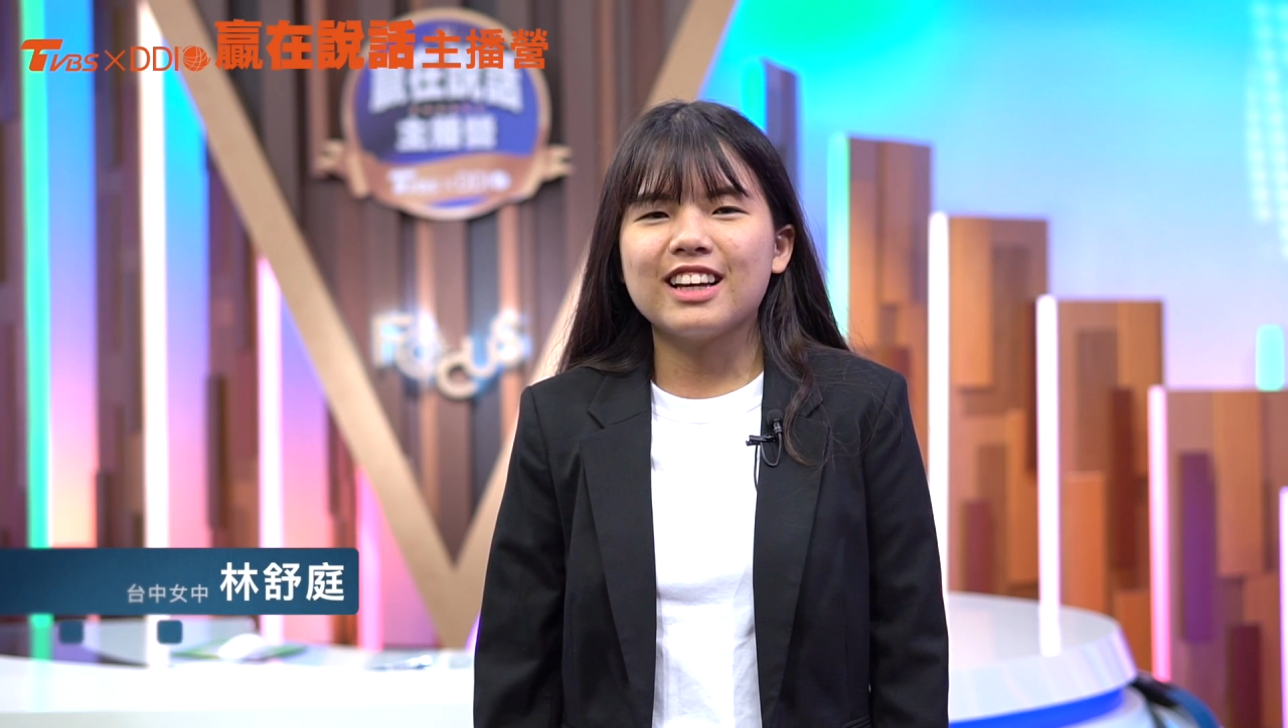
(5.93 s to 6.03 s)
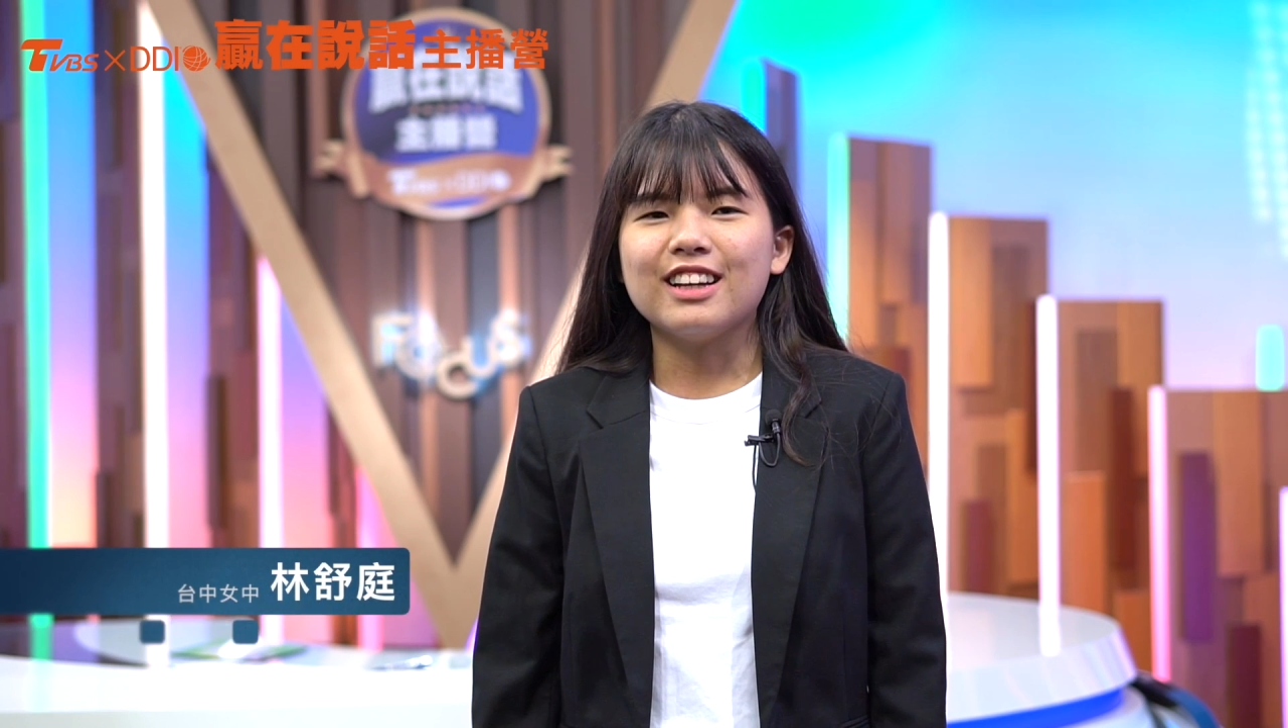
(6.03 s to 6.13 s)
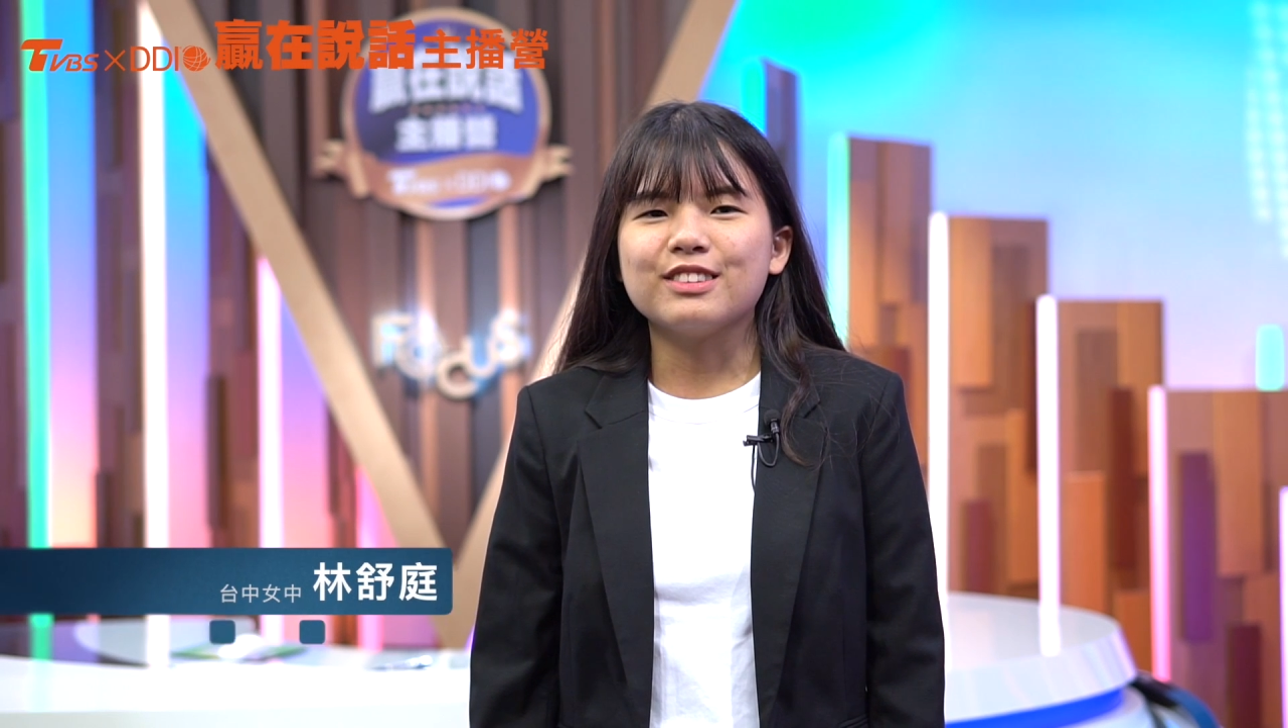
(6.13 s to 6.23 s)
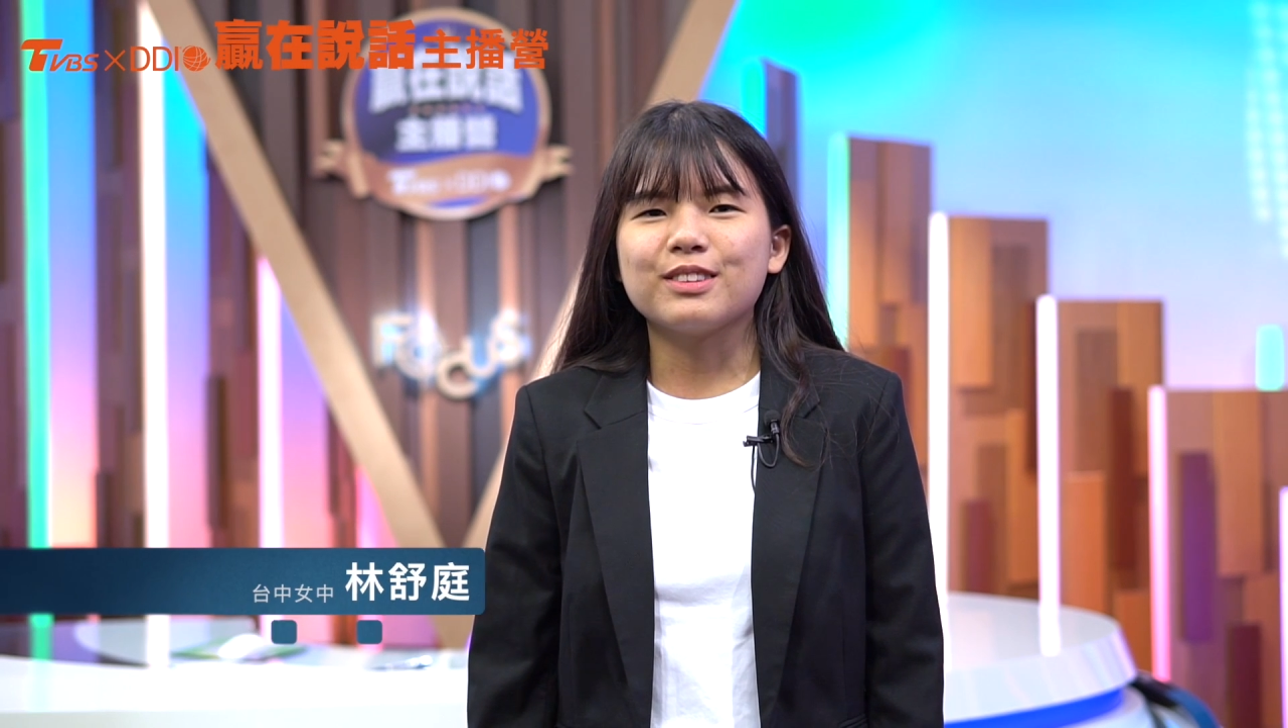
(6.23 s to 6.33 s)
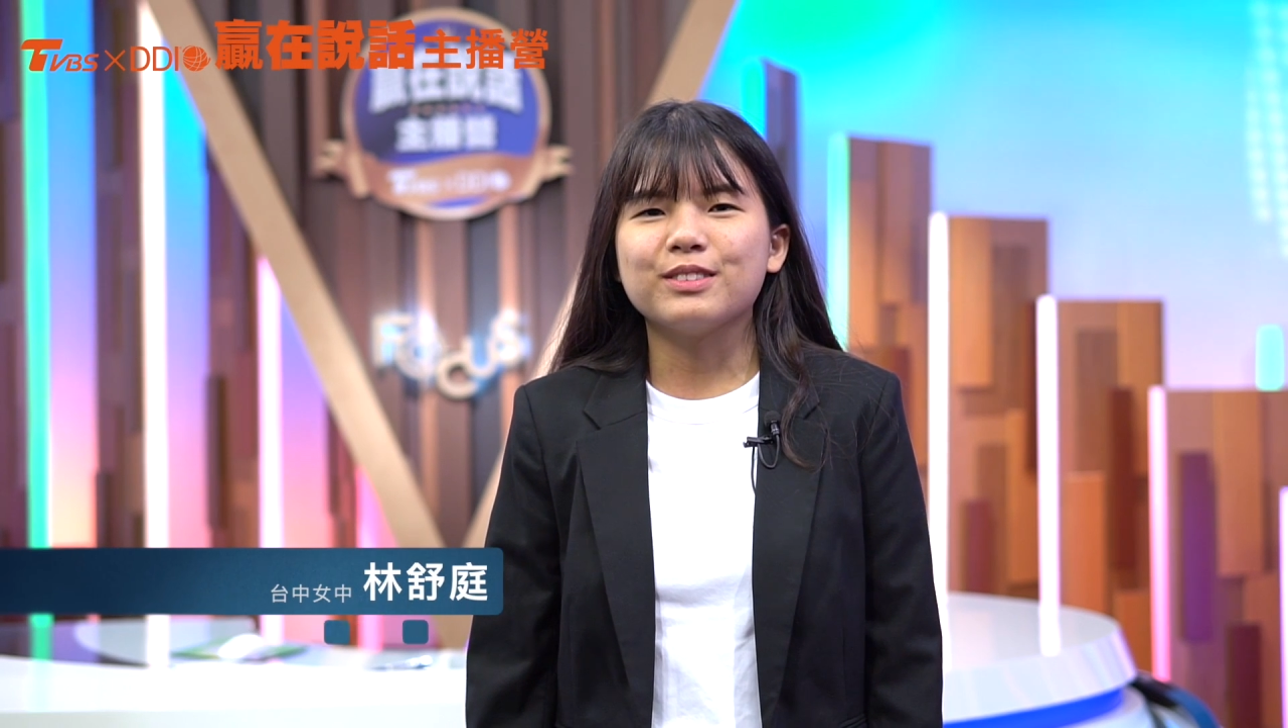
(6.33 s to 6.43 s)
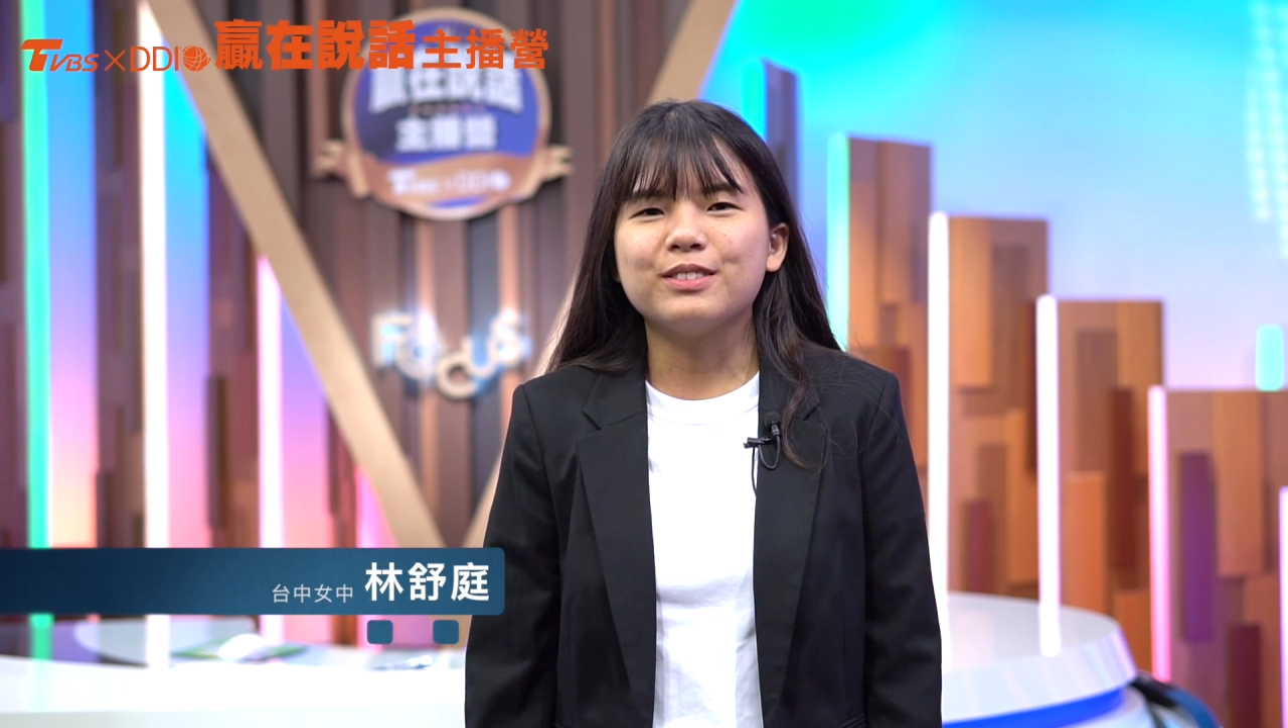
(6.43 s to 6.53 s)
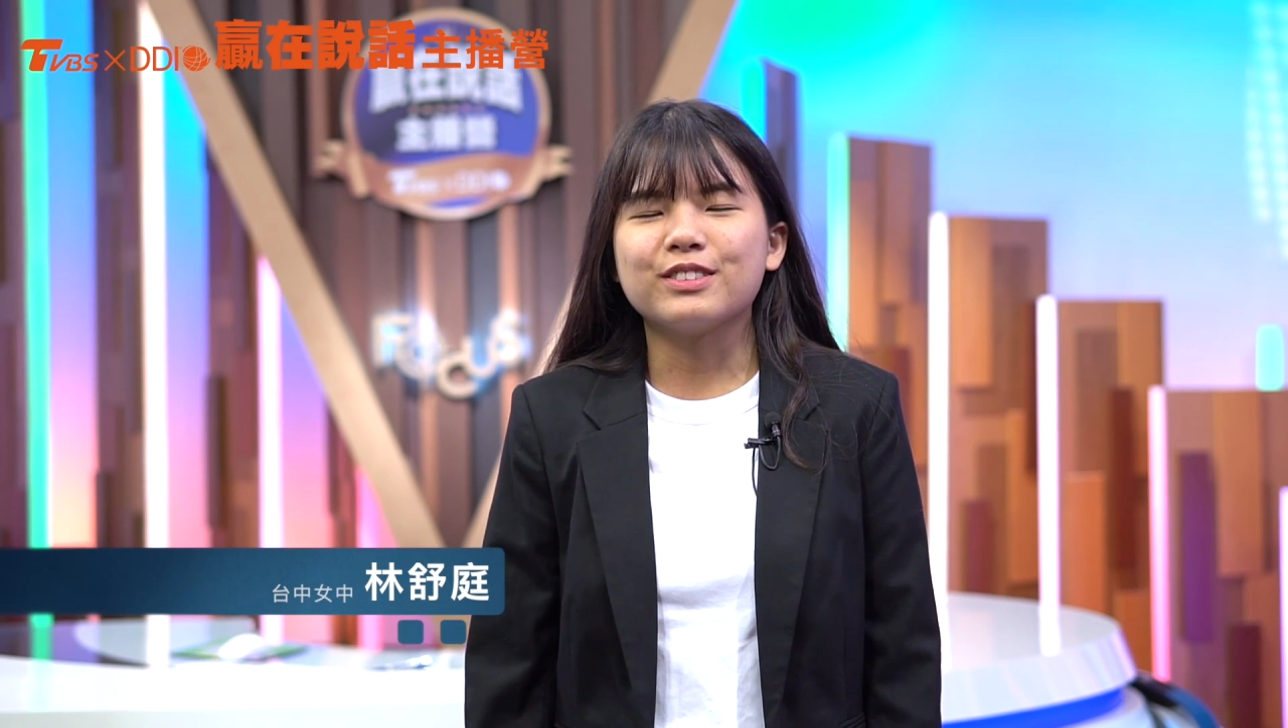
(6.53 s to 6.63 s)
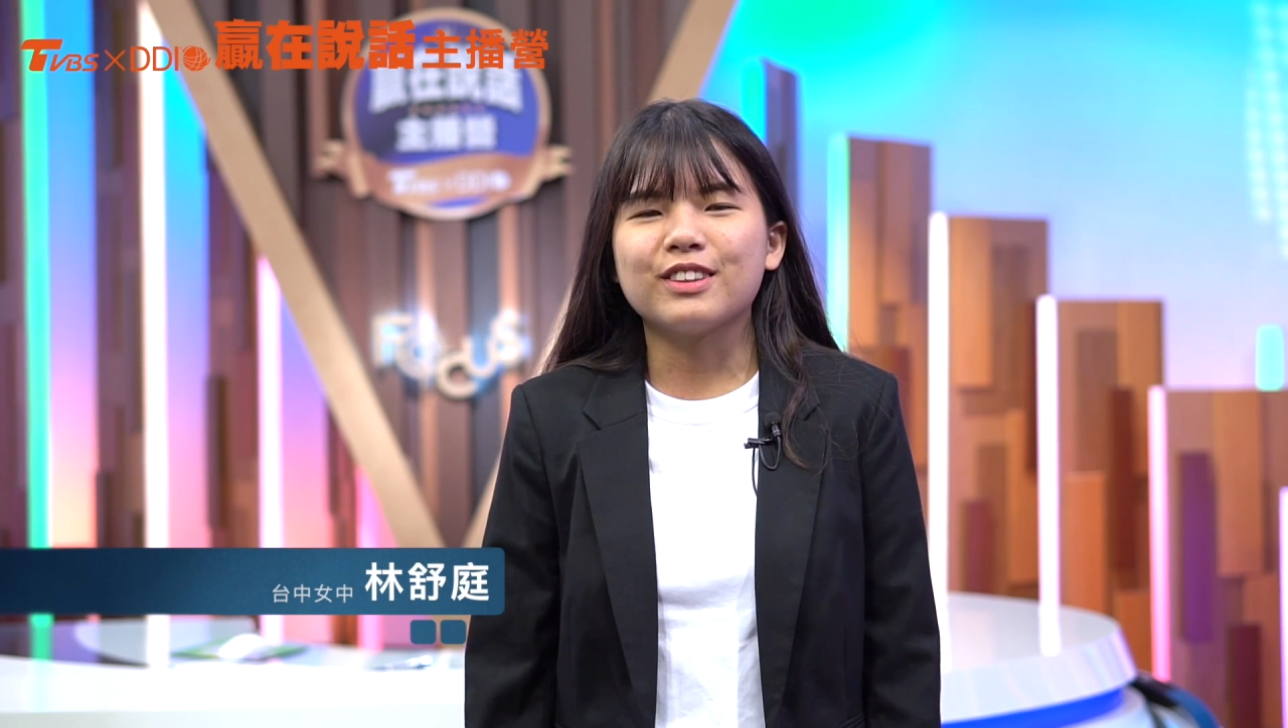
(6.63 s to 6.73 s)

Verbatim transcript: 台中女